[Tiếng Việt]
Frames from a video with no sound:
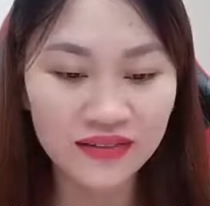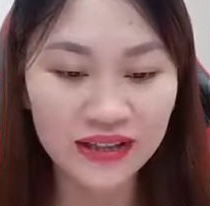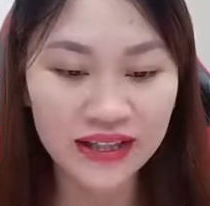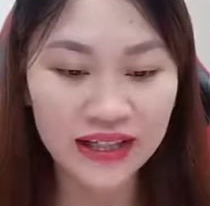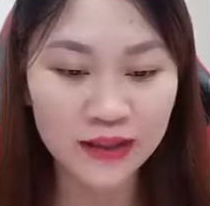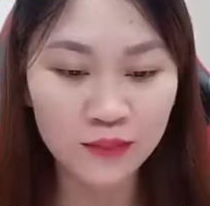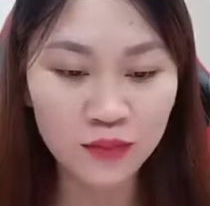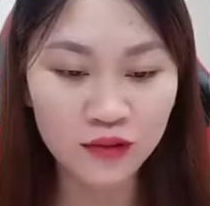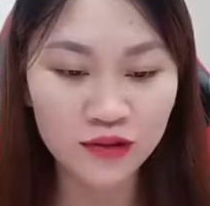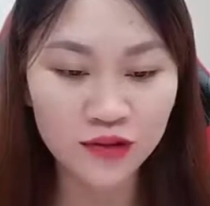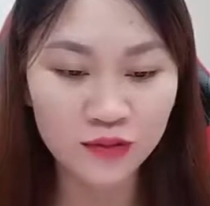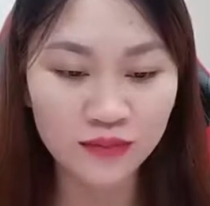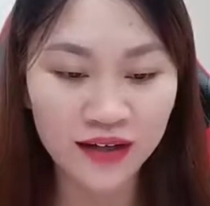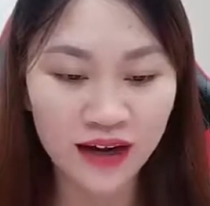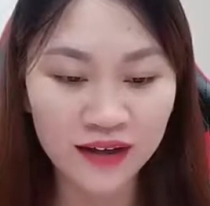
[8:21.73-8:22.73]
thế bổ
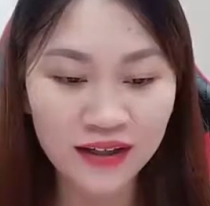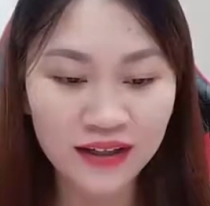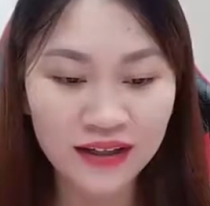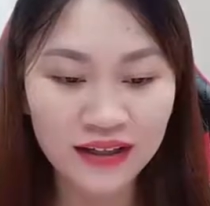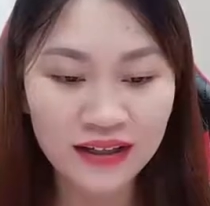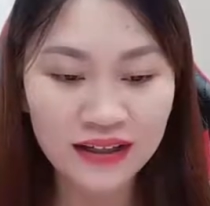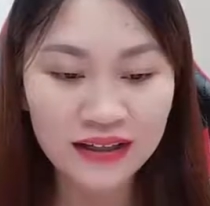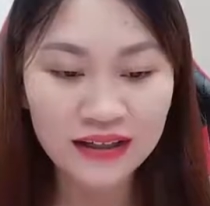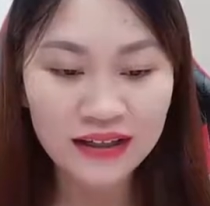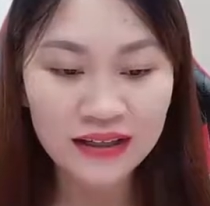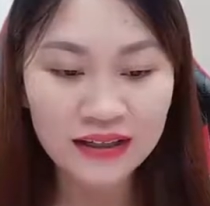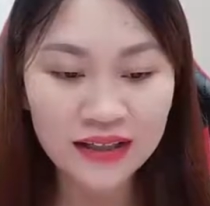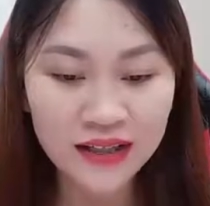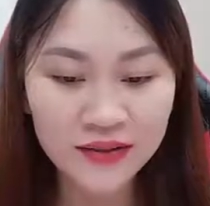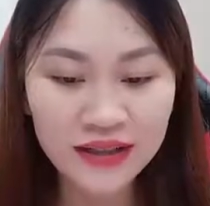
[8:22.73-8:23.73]
sung nói.
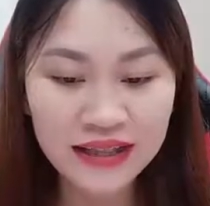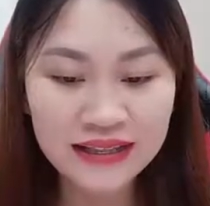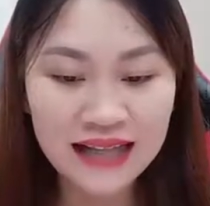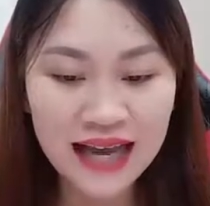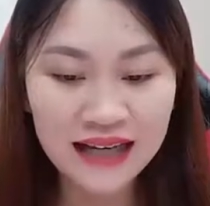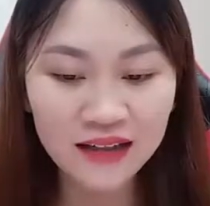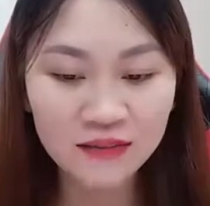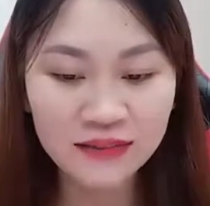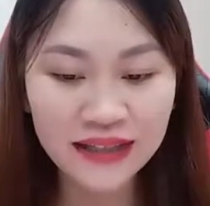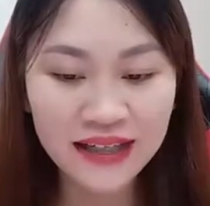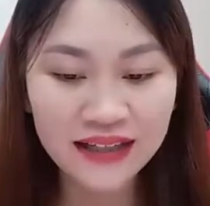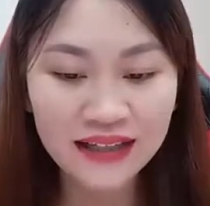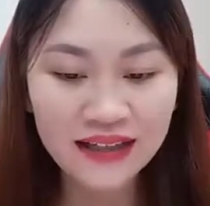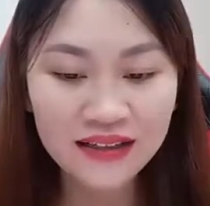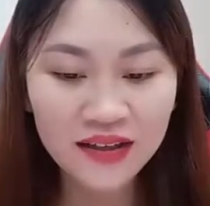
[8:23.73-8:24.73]
Nếu hiện tại không
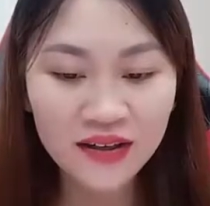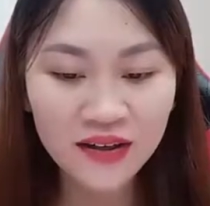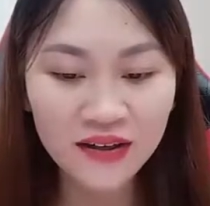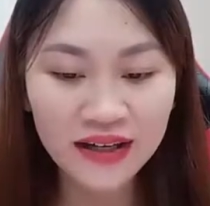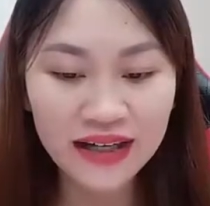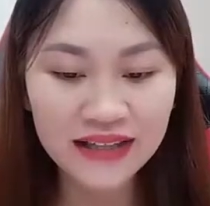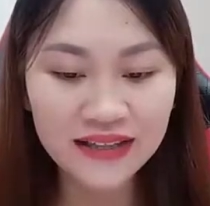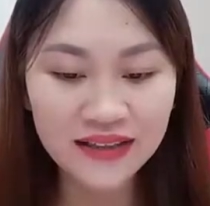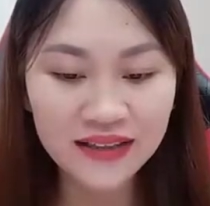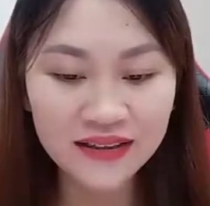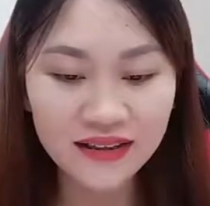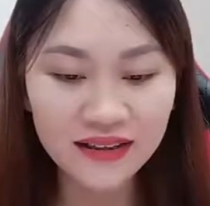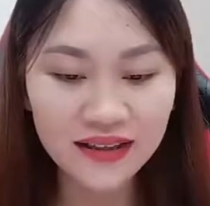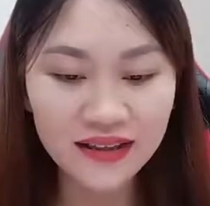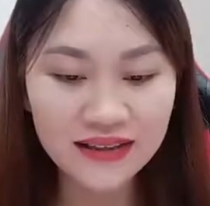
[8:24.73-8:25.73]
tiện, tôi có thể chờ
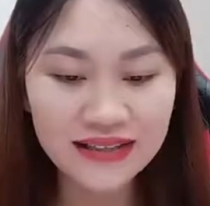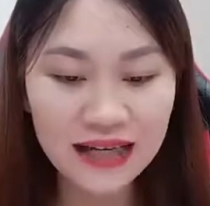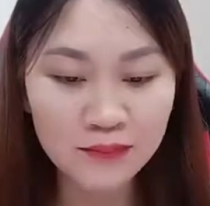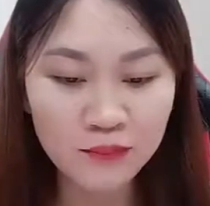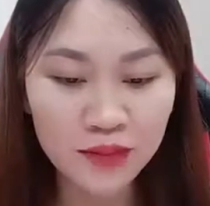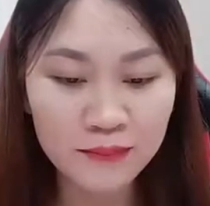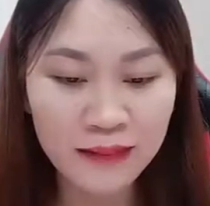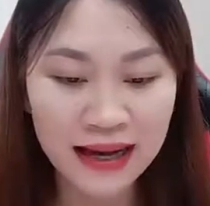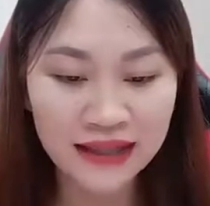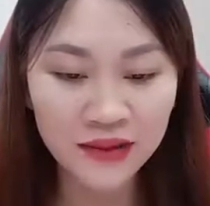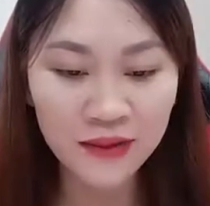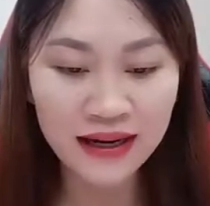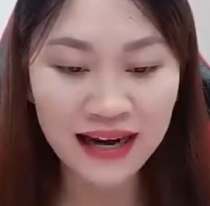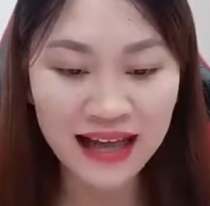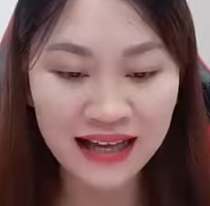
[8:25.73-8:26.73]
tới thời gian buôn bán
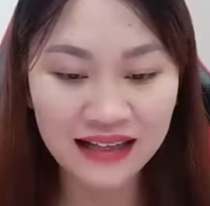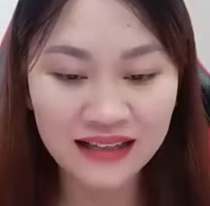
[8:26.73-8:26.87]
quay lại.